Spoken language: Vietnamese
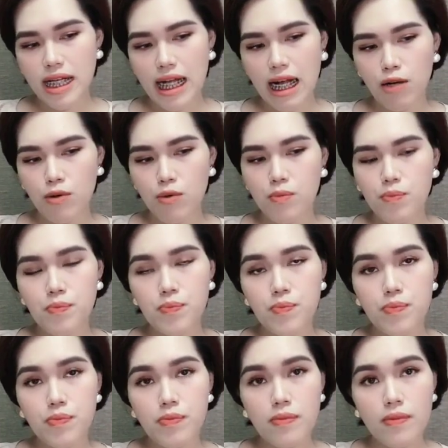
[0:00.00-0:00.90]
ngào:
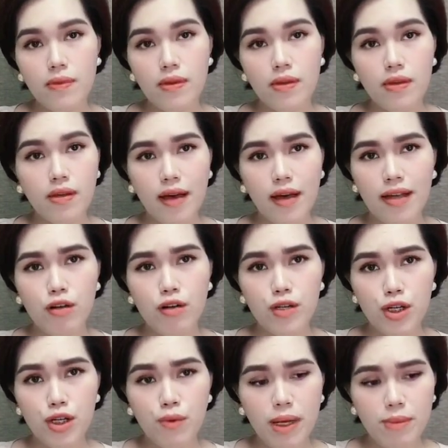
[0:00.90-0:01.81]
anh
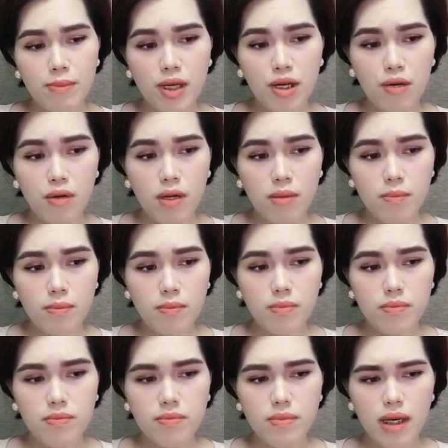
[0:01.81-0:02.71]
còn yêu em nhiều lắm,
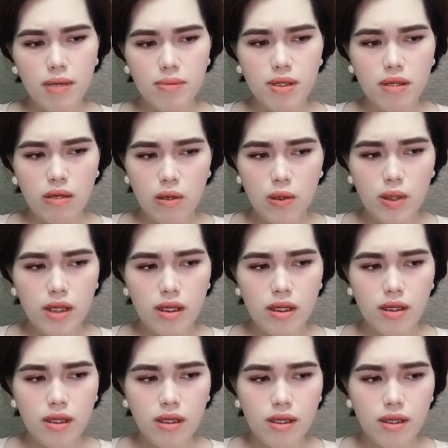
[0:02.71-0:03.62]
em đừng có đi,
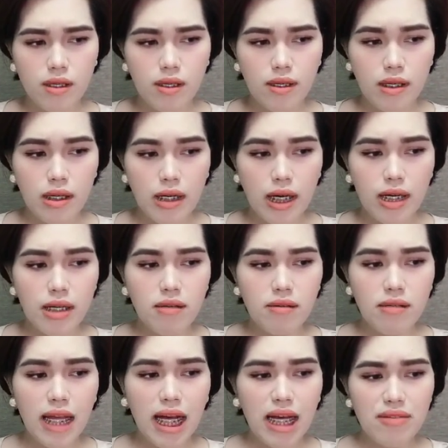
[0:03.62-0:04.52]
hãy
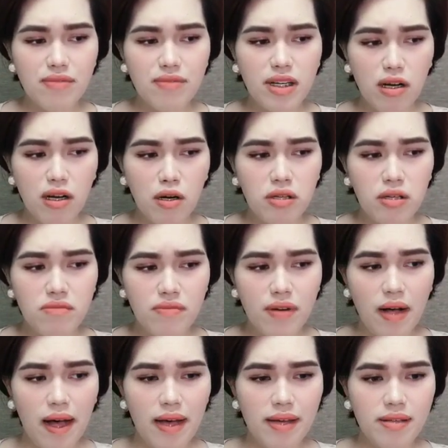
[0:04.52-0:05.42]
ở lại với con
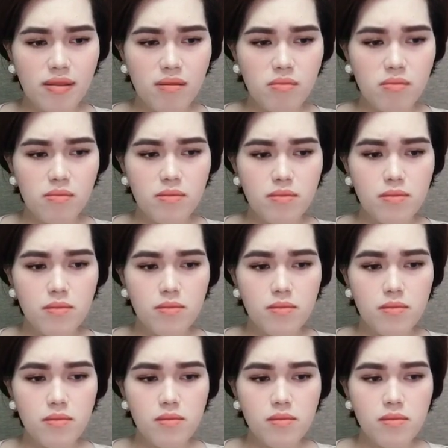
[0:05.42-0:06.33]
và anh.
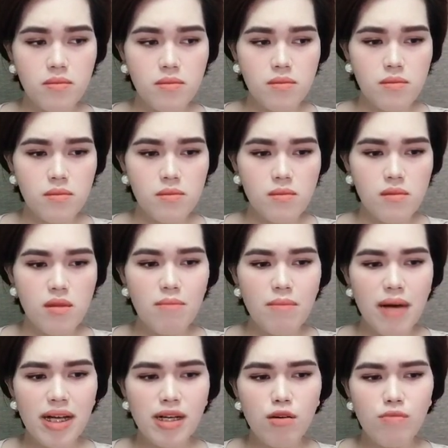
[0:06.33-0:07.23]
Nhưng
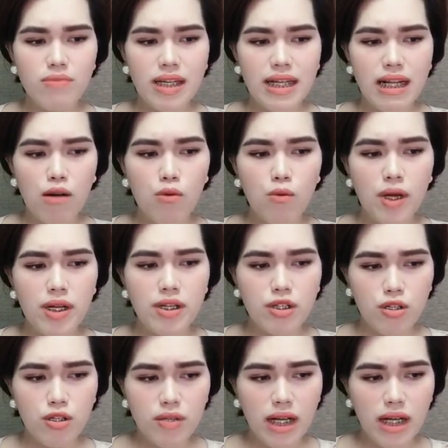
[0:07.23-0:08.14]
mà anh không thể nào quên
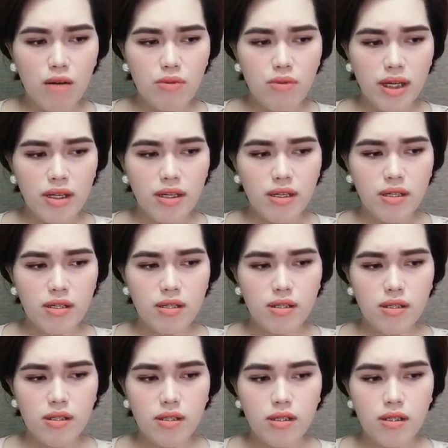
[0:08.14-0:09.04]
được nỗi đau này.
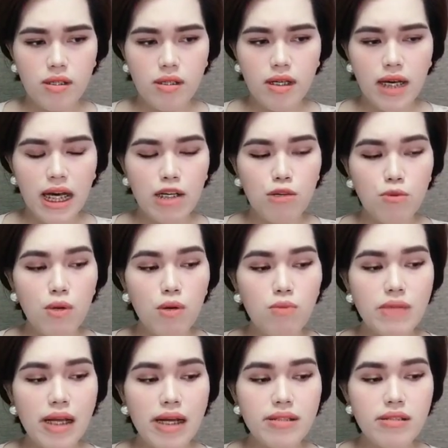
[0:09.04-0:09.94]
Anh cũng
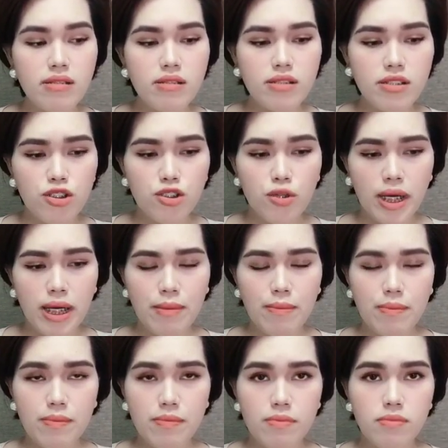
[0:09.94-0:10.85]
không tha thứ được cho em.
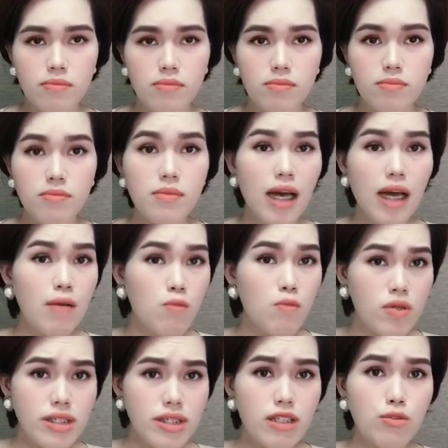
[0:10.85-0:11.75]
Anh
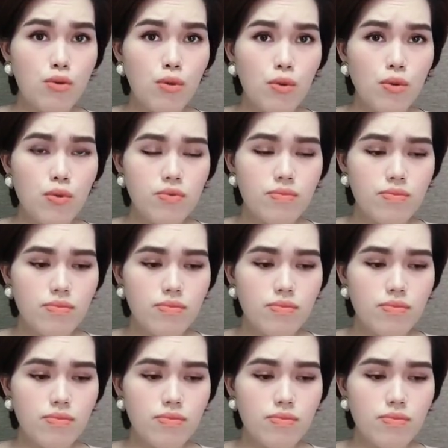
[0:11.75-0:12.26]
muốn trả thù.